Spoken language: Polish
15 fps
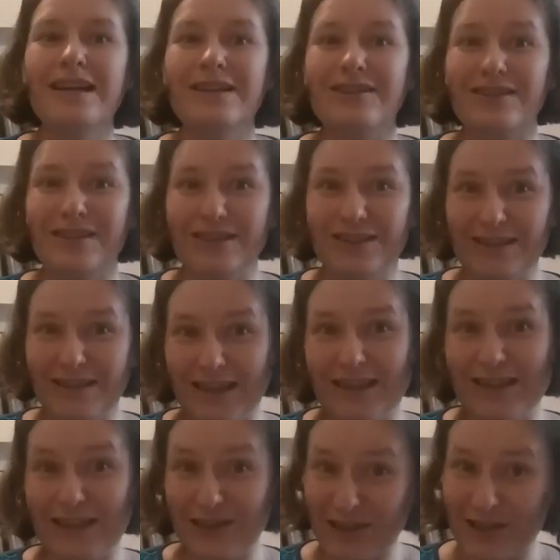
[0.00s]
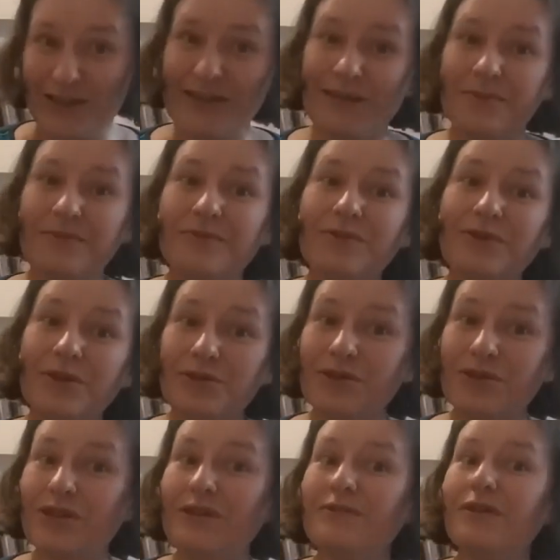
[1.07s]
czyli te narzędzia bym
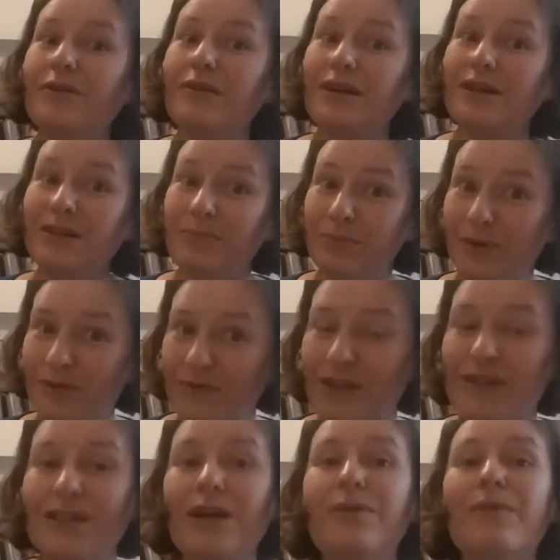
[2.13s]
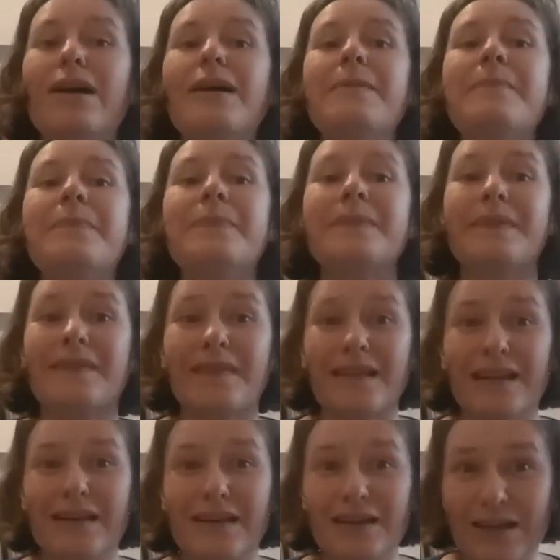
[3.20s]
wykorzystywała i powtarzała
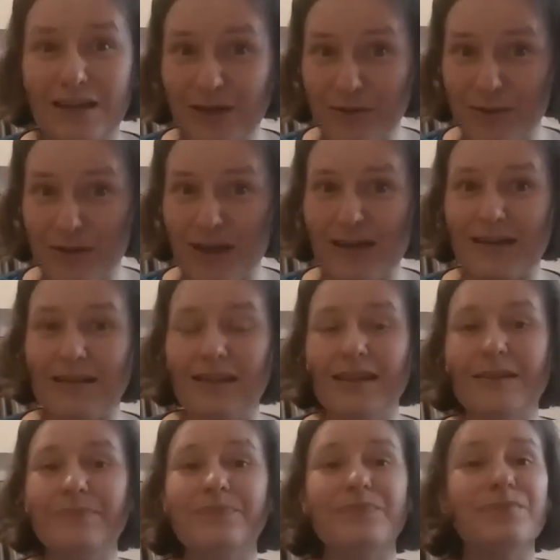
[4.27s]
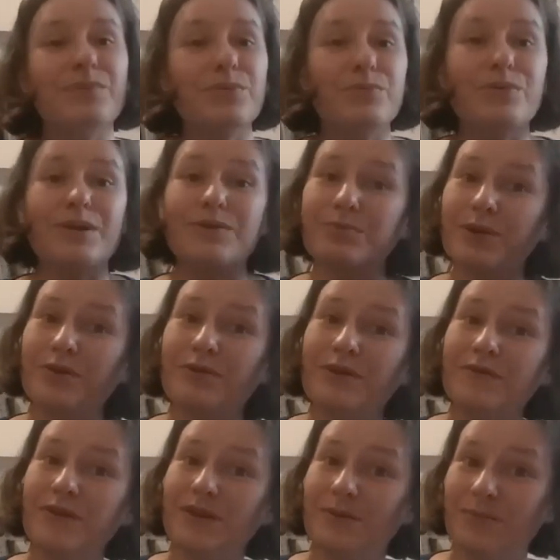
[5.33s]
mm, regularnie, bym była zupełnie
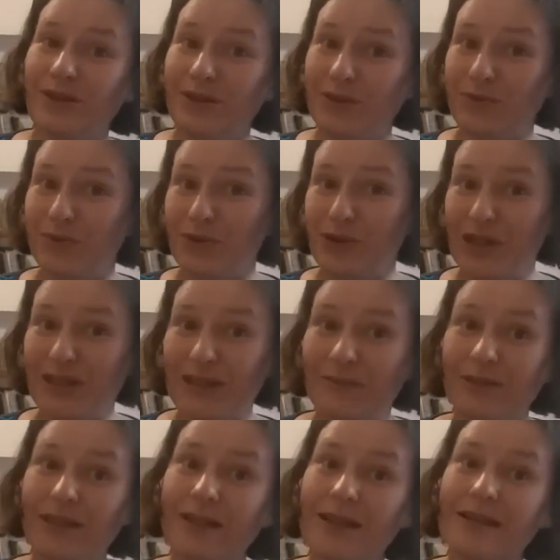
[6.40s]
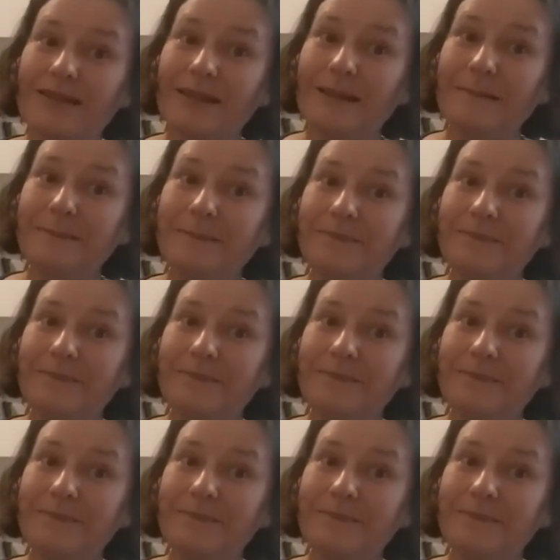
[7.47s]
w innym miejscu niż jestem teraz, nie?